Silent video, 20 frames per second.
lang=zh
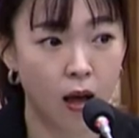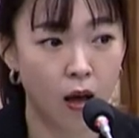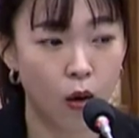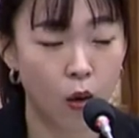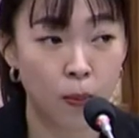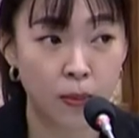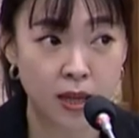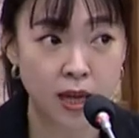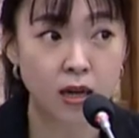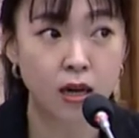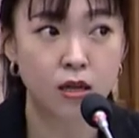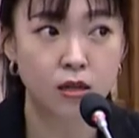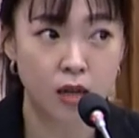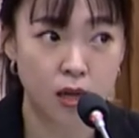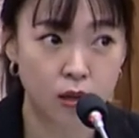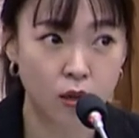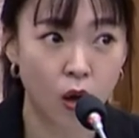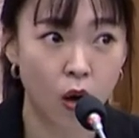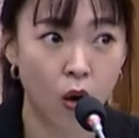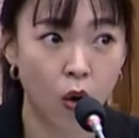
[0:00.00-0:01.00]
我们当然
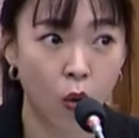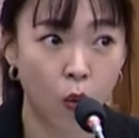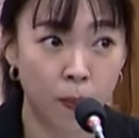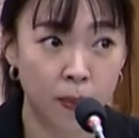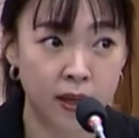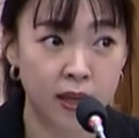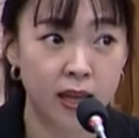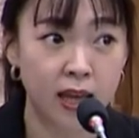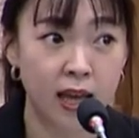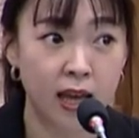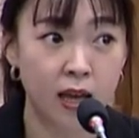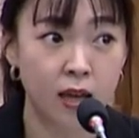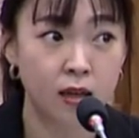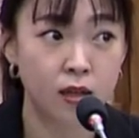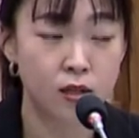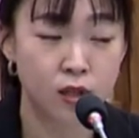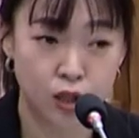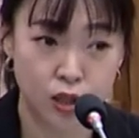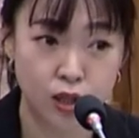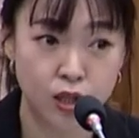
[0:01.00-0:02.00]
认同，我们也
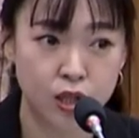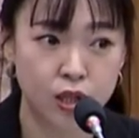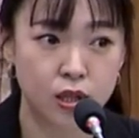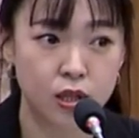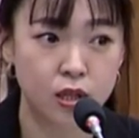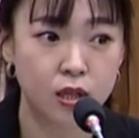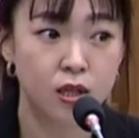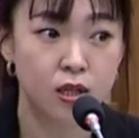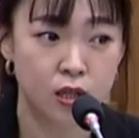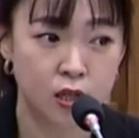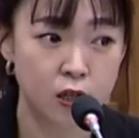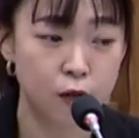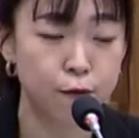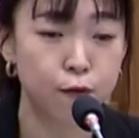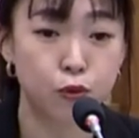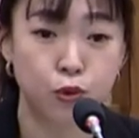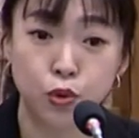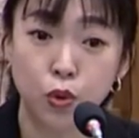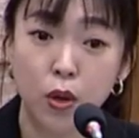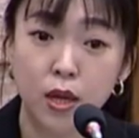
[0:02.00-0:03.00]
支持市
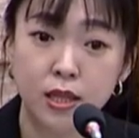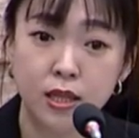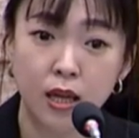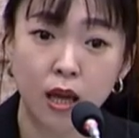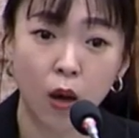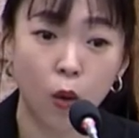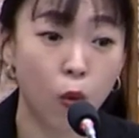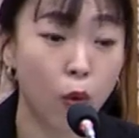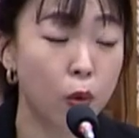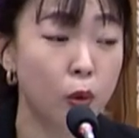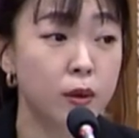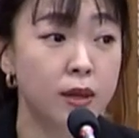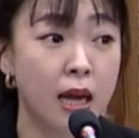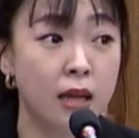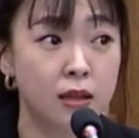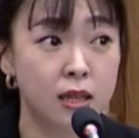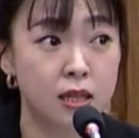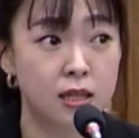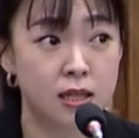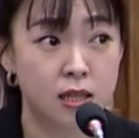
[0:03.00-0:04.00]
府做一些活络
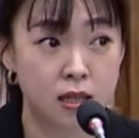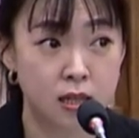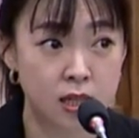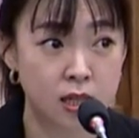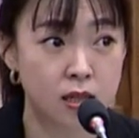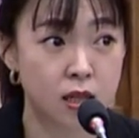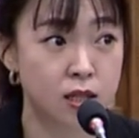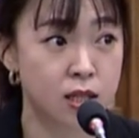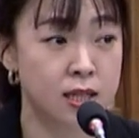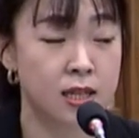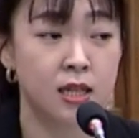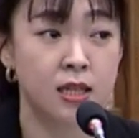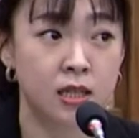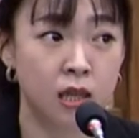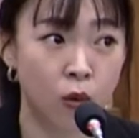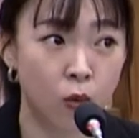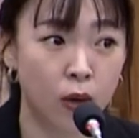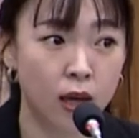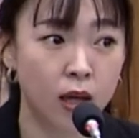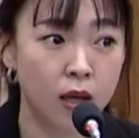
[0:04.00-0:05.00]
当地经济的这些
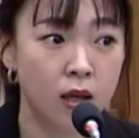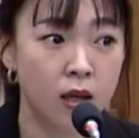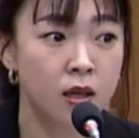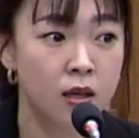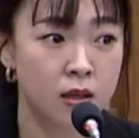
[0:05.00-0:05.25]
行为，